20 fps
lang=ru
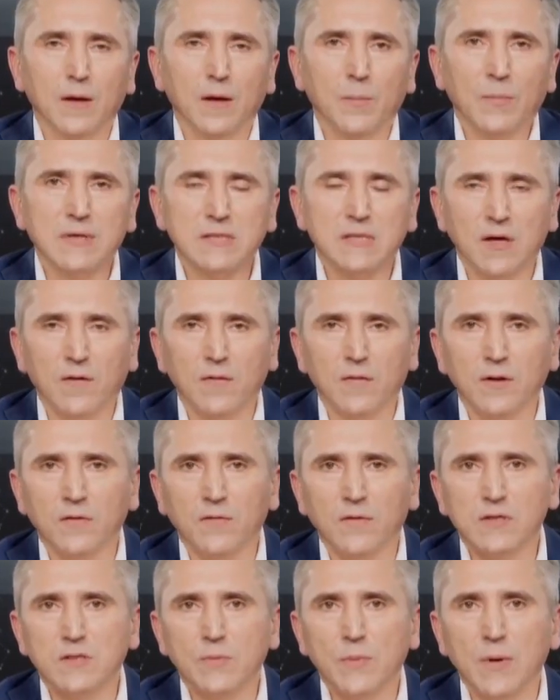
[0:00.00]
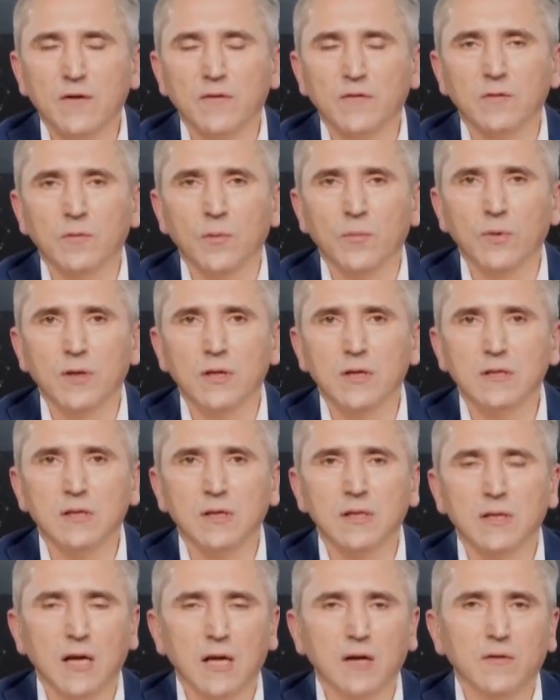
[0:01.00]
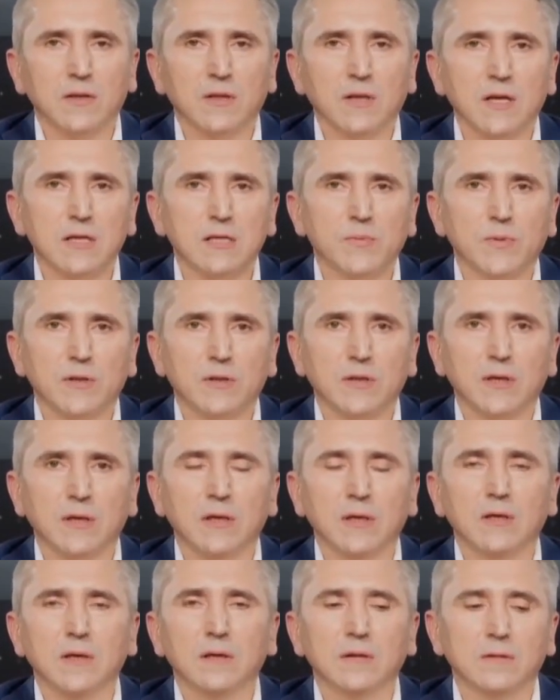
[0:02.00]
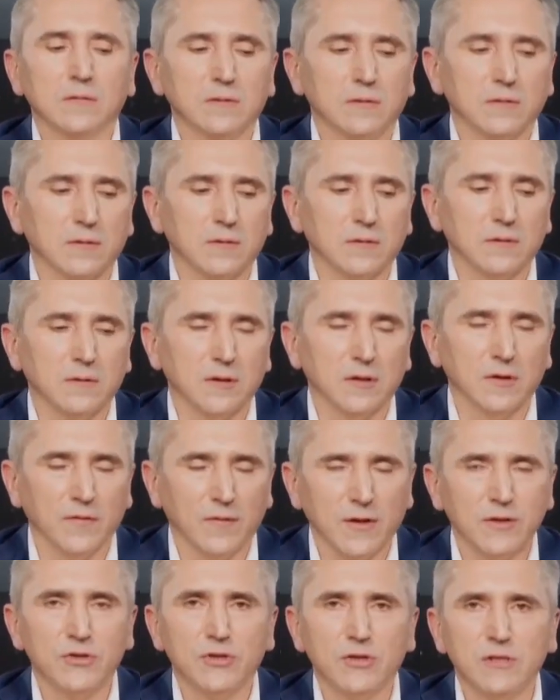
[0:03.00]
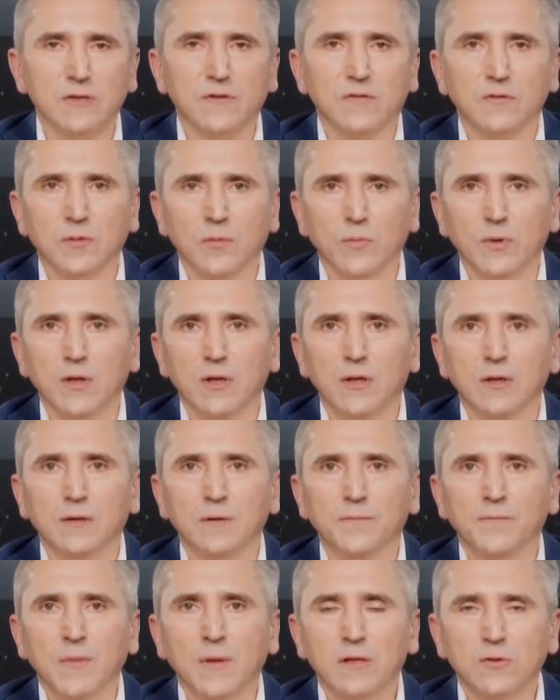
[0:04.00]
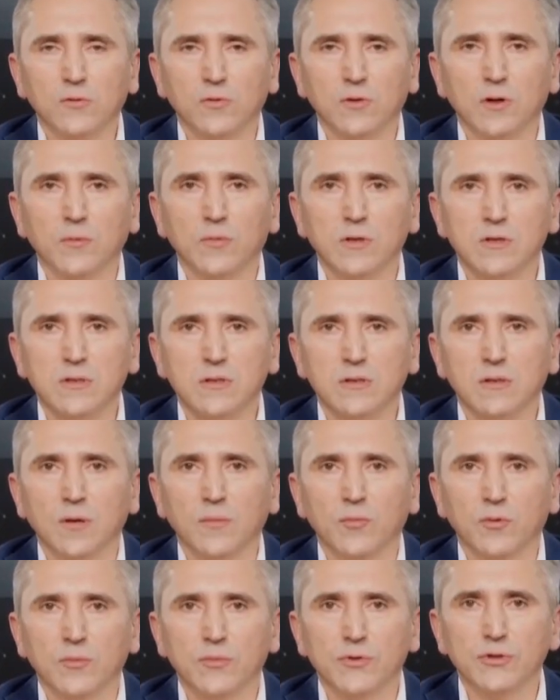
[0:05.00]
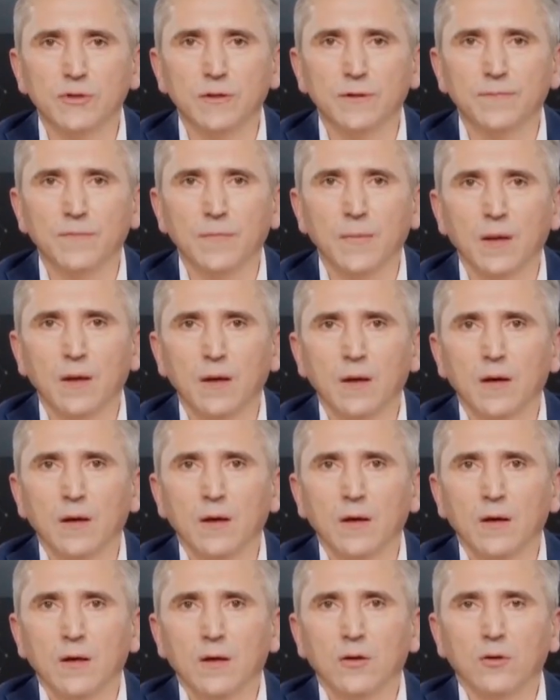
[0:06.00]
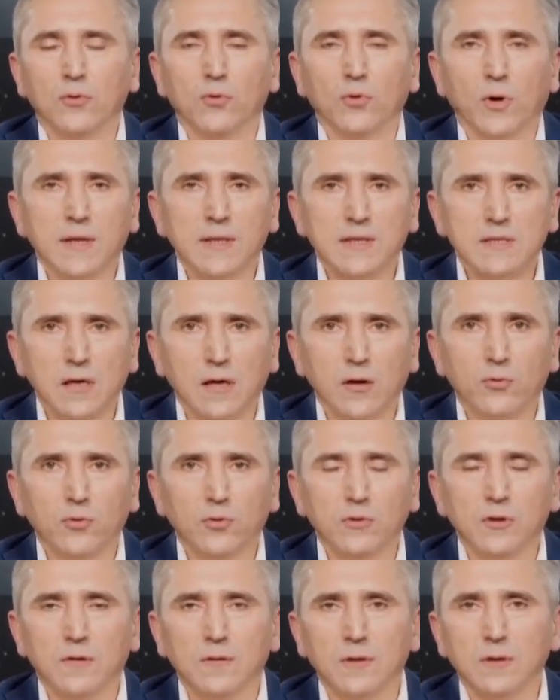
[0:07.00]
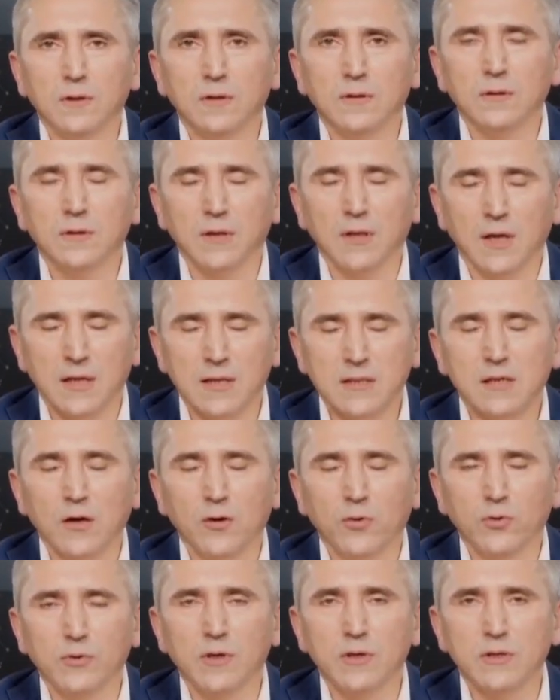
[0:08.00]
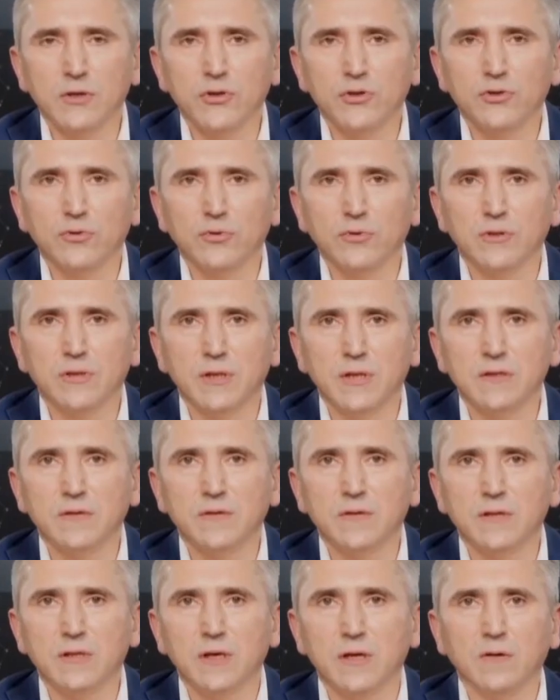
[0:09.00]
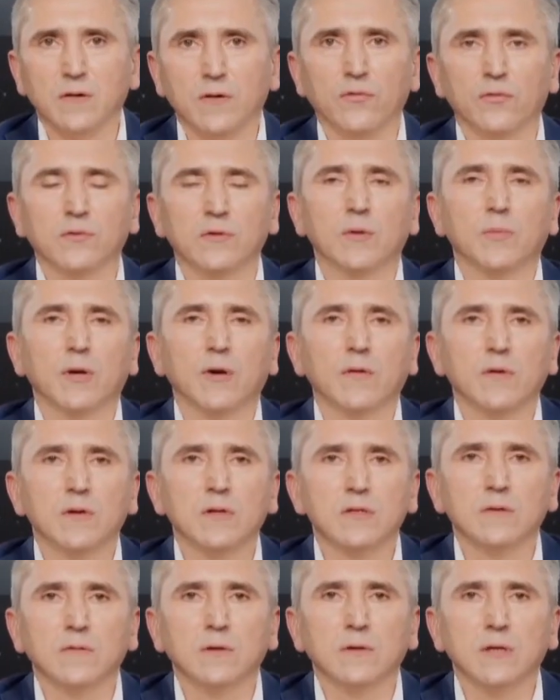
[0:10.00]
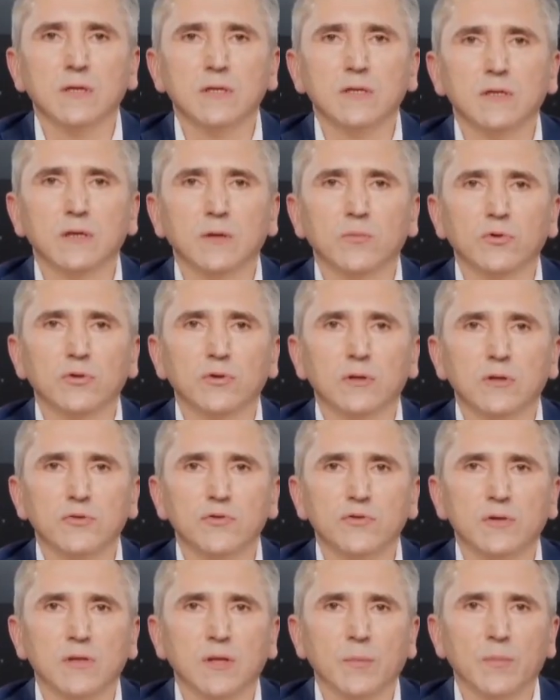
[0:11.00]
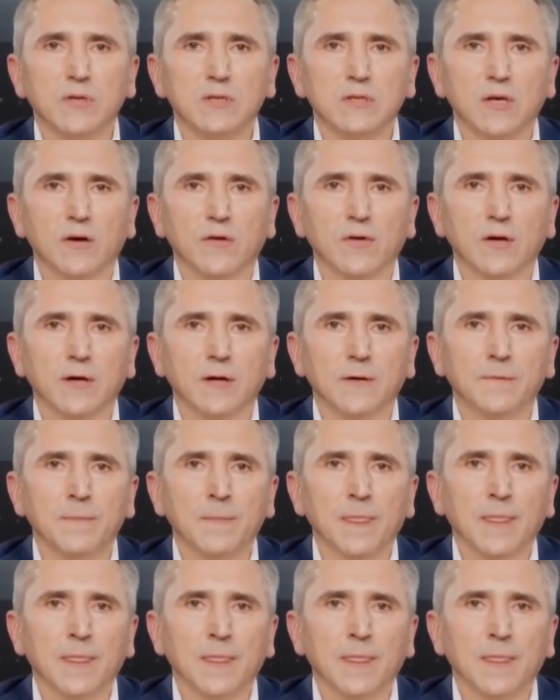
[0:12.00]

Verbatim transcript: Поставлено 25 автомобилей санитарного транспорта и 26 э, автомобилей скорой медицинской помощи. До конца, года, э, до конца года за счет средств резервного фонда правительства России будет осуществлена поставка